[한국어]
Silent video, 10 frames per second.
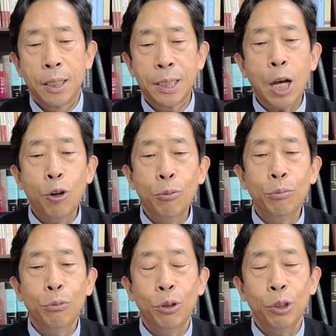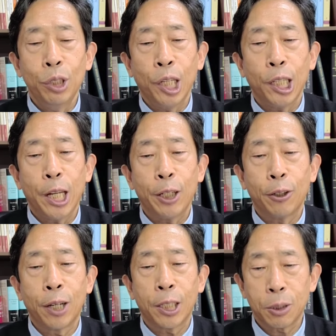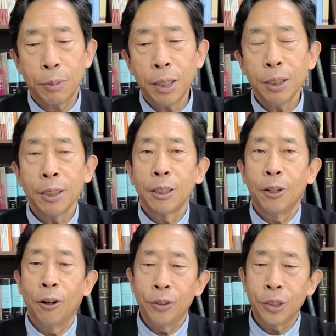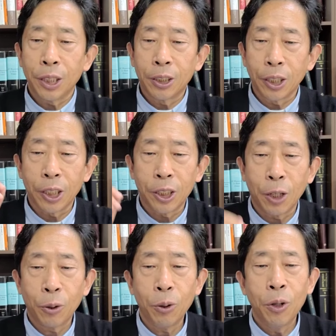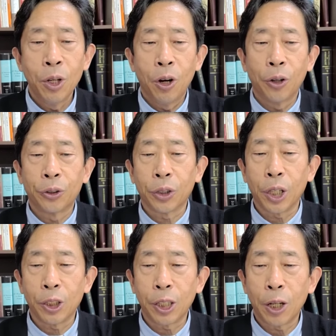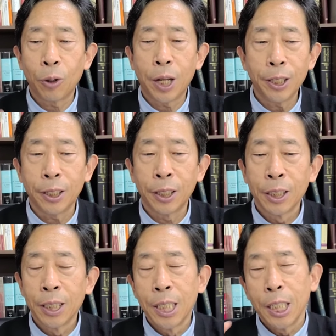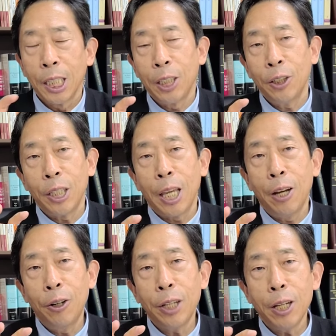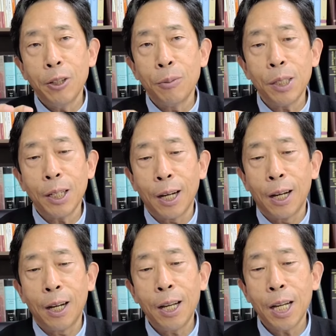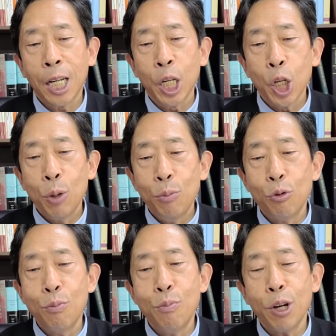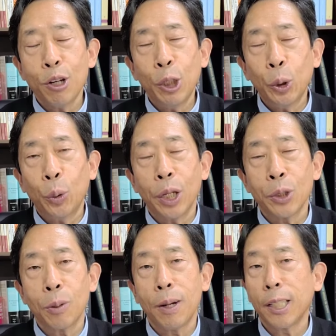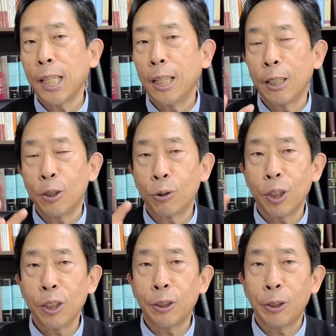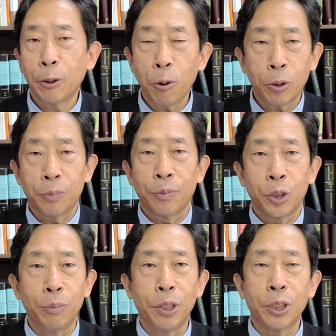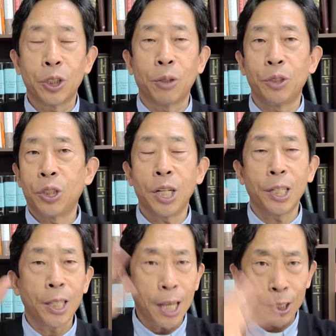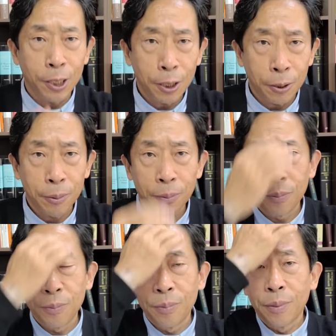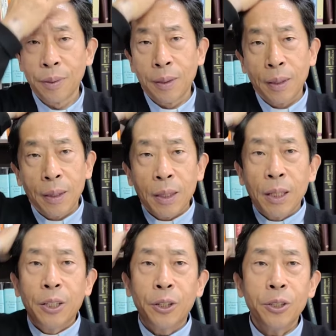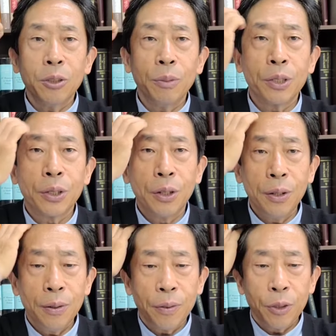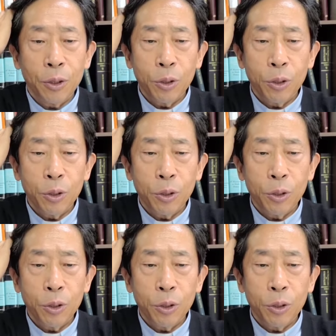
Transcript: 싸움을 얘기하는 것 같지만 언제 그게 일어나고 어떻게 일어나고 하는 이런 예언의 의미가 문맥을 통해서만 이해될 수가 있는 거예요. 꼭 점쟁이처럼 지적하는 게 아니에요. 그런 점에서